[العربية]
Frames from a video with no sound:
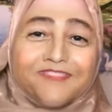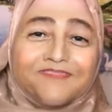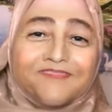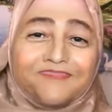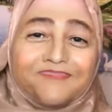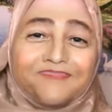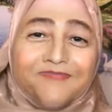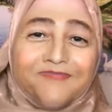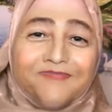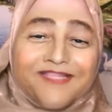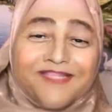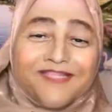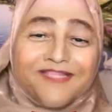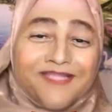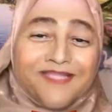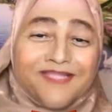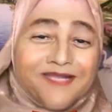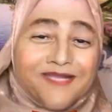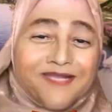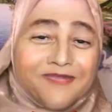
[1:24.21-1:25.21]
سافروا مكان
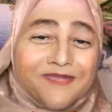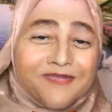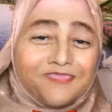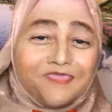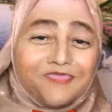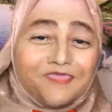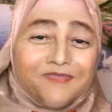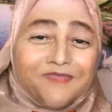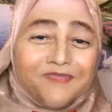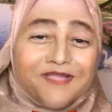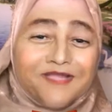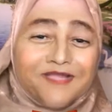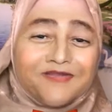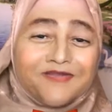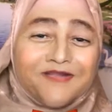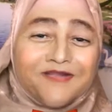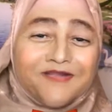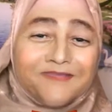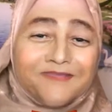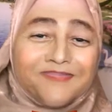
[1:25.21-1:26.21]
تاني هنروحوا مكة
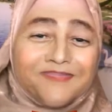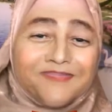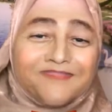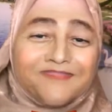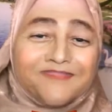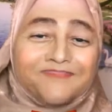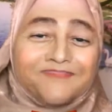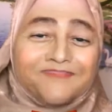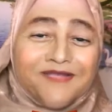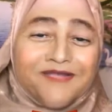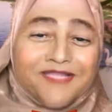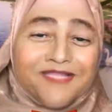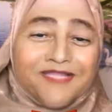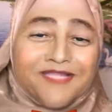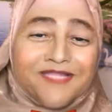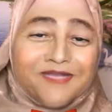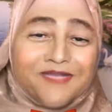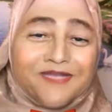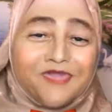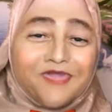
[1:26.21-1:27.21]
رجع بيتنا في مكة
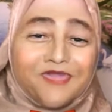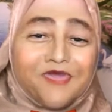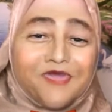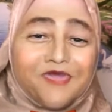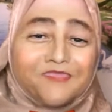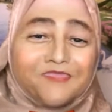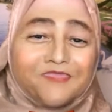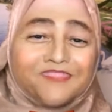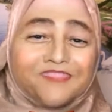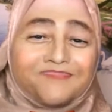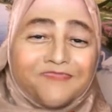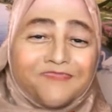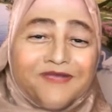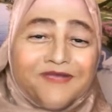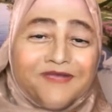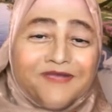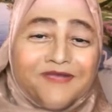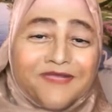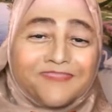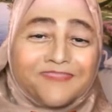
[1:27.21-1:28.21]
تاني وسافروا
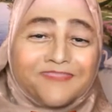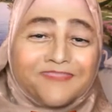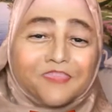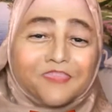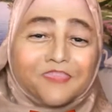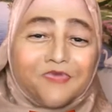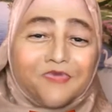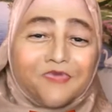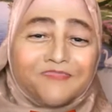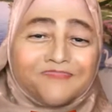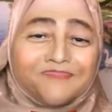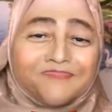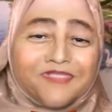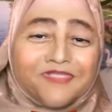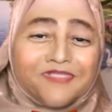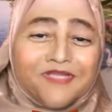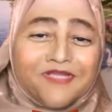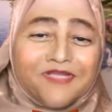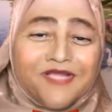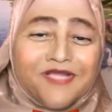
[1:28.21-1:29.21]
مكة بس وهم في
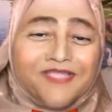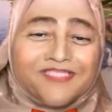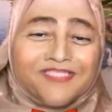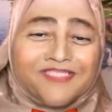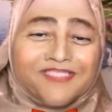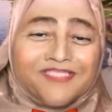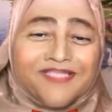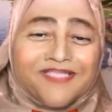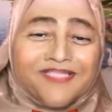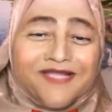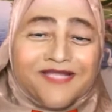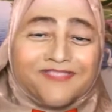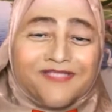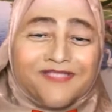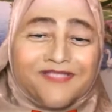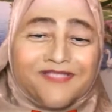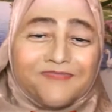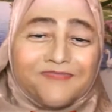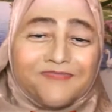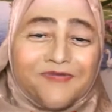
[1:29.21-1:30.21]
الطريق حصلت حاجة
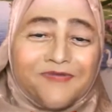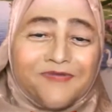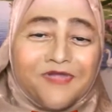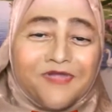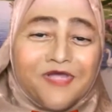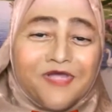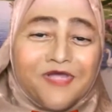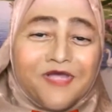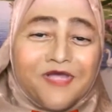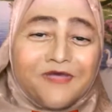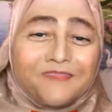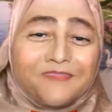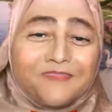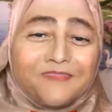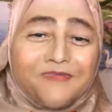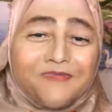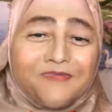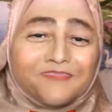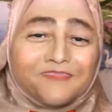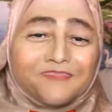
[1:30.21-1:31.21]
صعبة
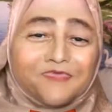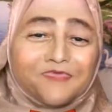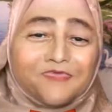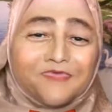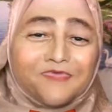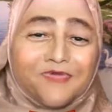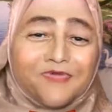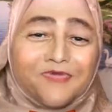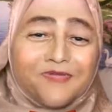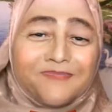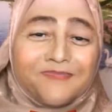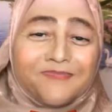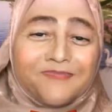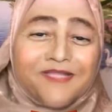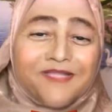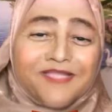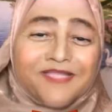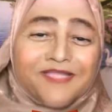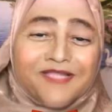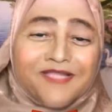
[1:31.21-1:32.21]
مامته
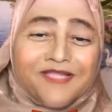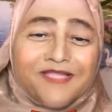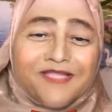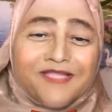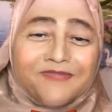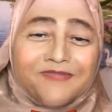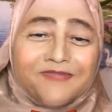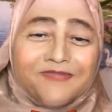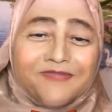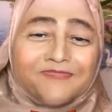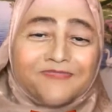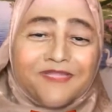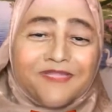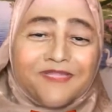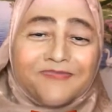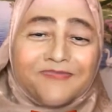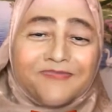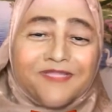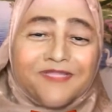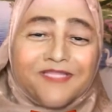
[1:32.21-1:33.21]
بقت عيانة
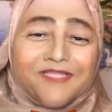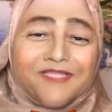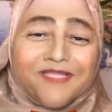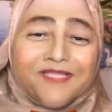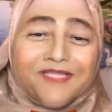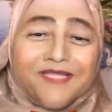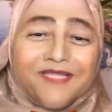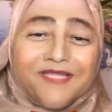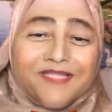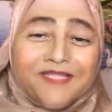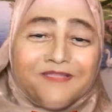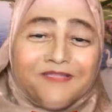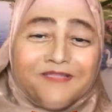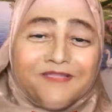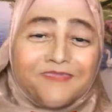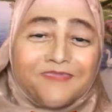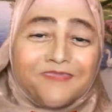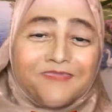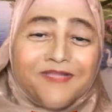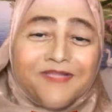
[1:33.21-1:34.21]
وتعبت جدا جدا
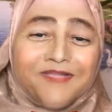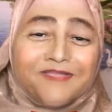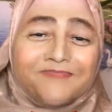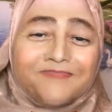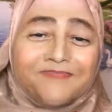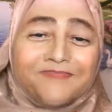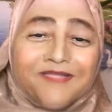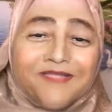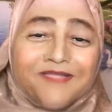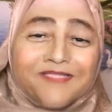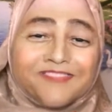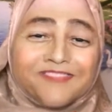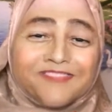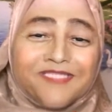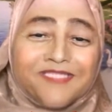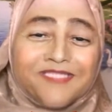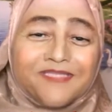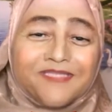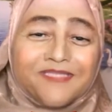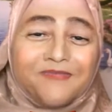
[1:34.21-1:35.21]
وبعدين ماتت
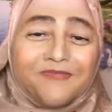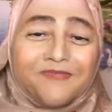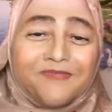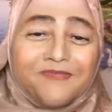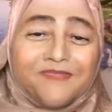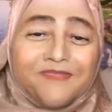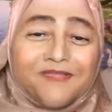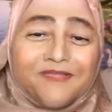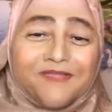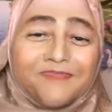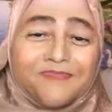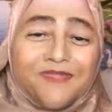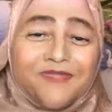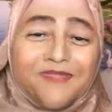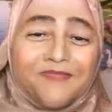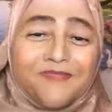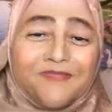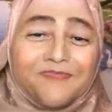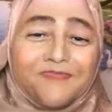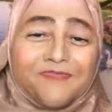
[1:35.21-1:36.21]
سيدنا محمد كان
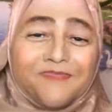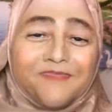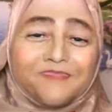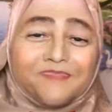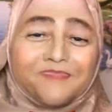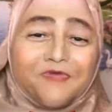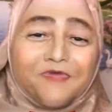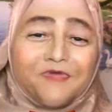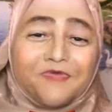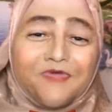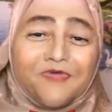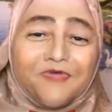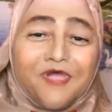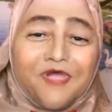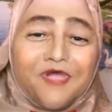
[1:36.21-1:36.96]
بيحب مامته قوي